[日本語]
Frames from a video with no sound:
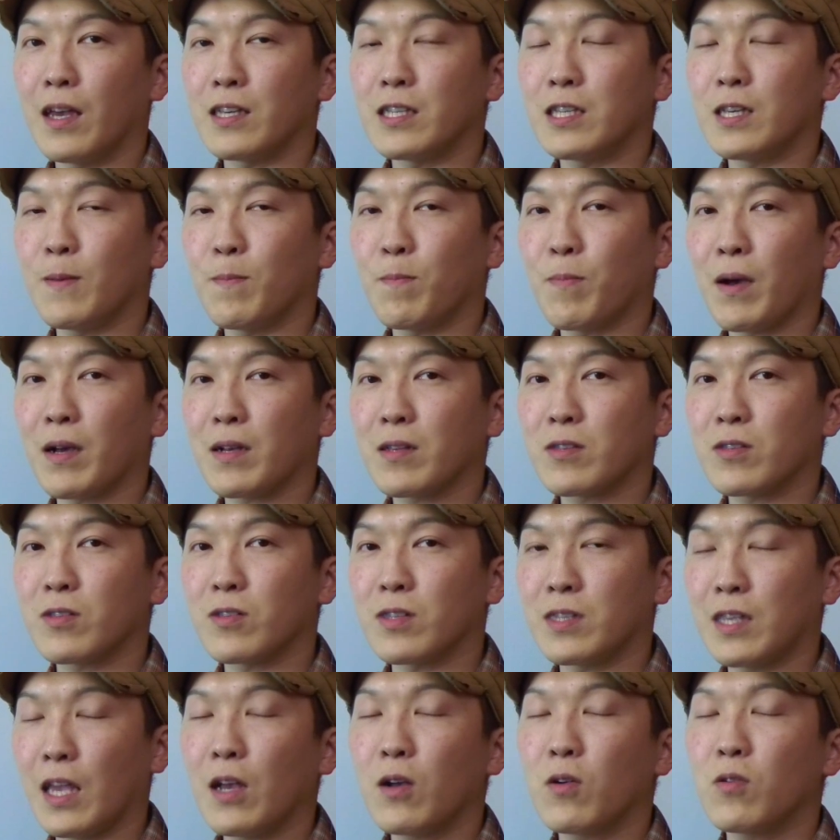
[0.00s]
心拍
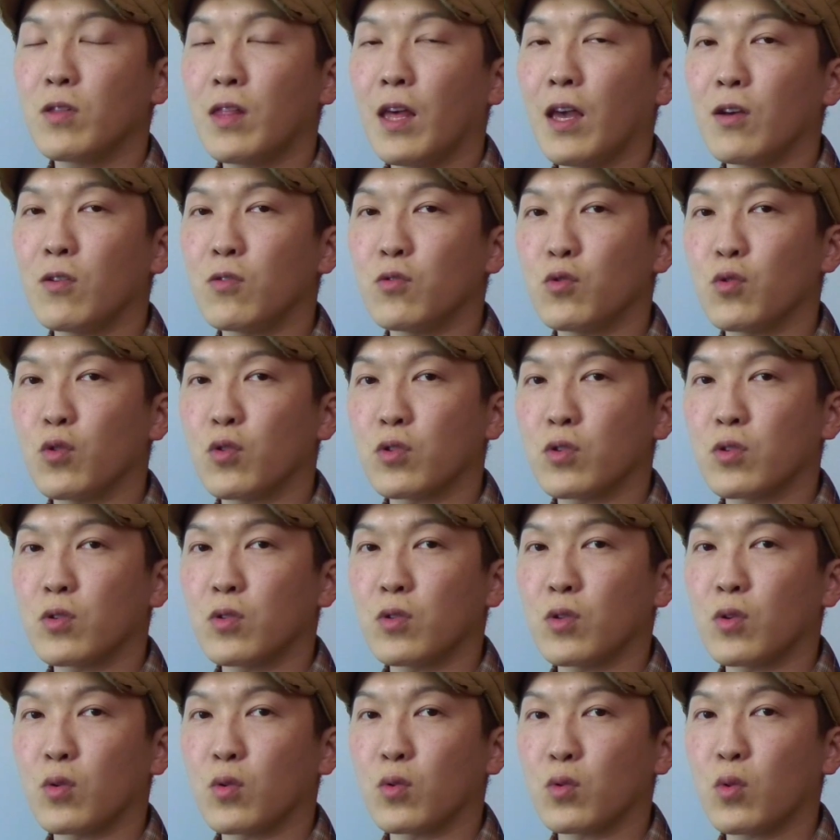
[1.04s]
数前後で運動す
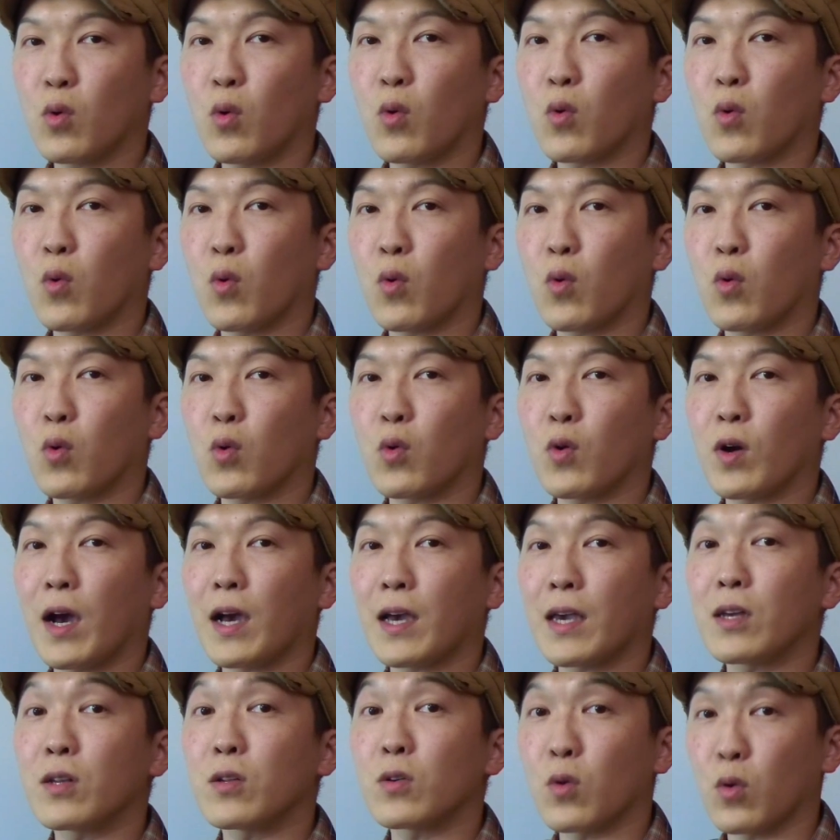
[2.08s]
るということを心が
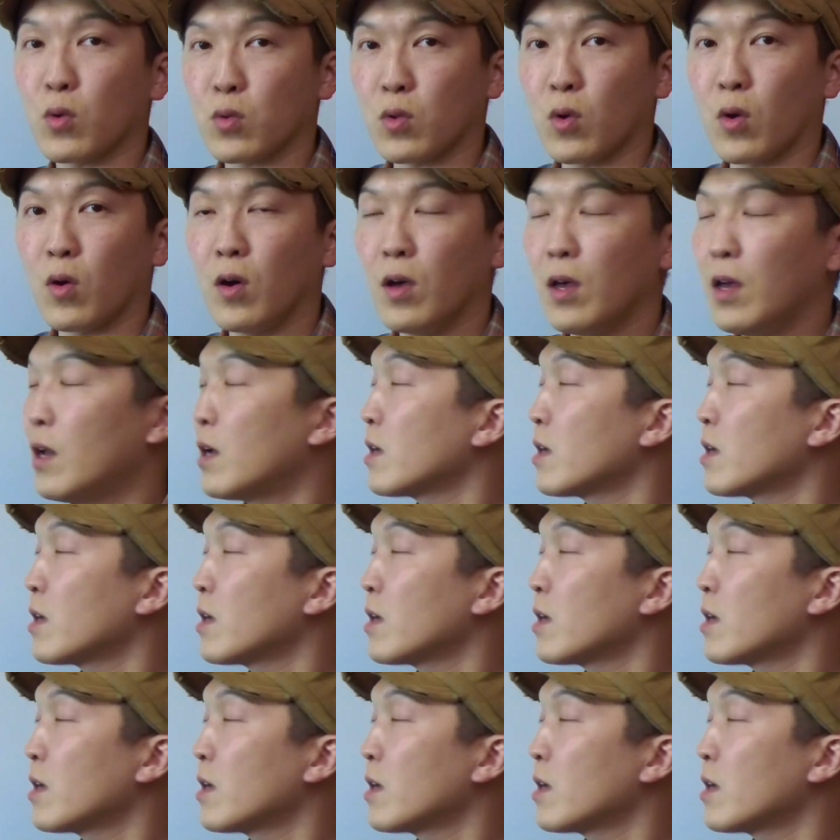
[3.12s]
けること、